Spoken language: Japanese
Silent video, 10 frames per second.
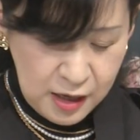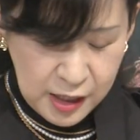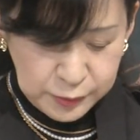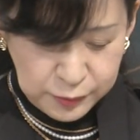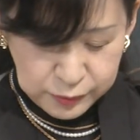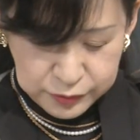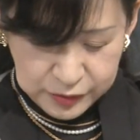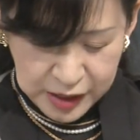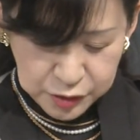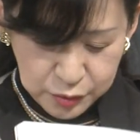宮
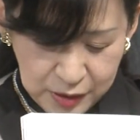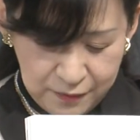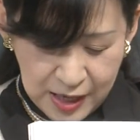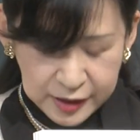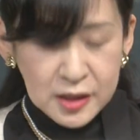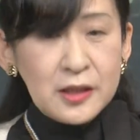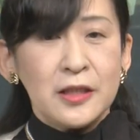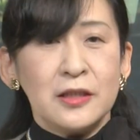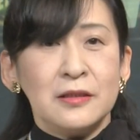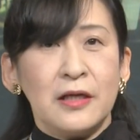内庁では秋
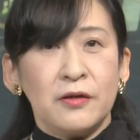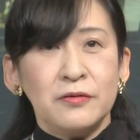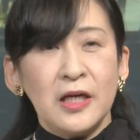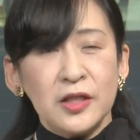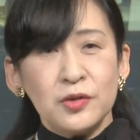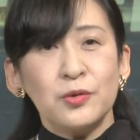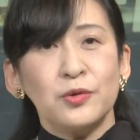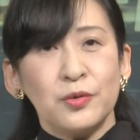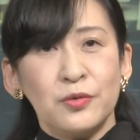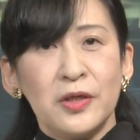にですね、宮内
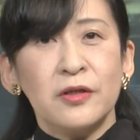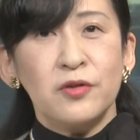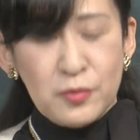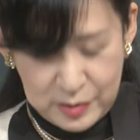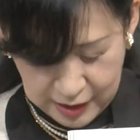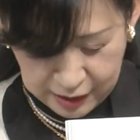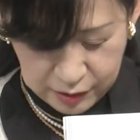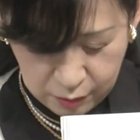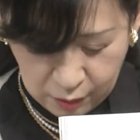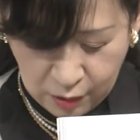庁職員組
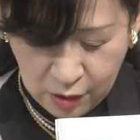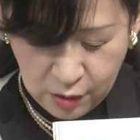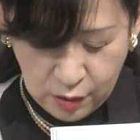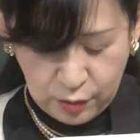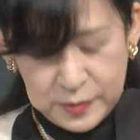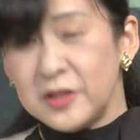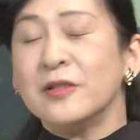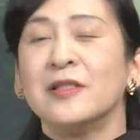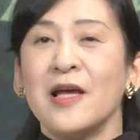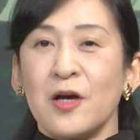合の美
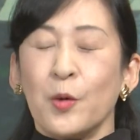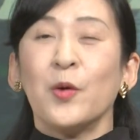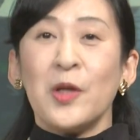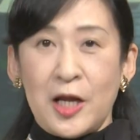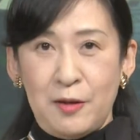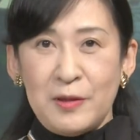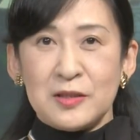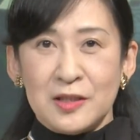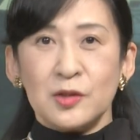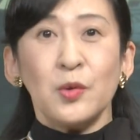術展が行われま
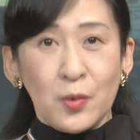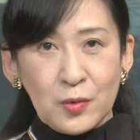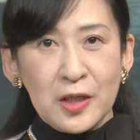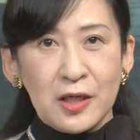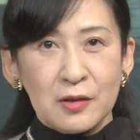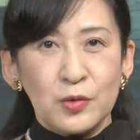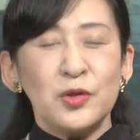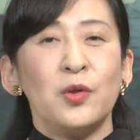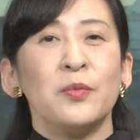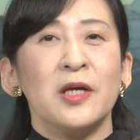して、そこに
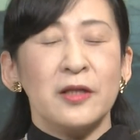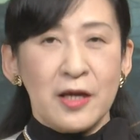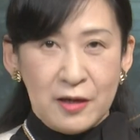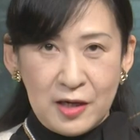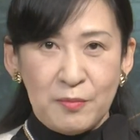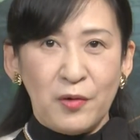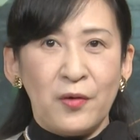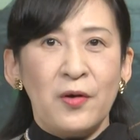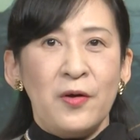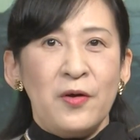秋篠宮殿下も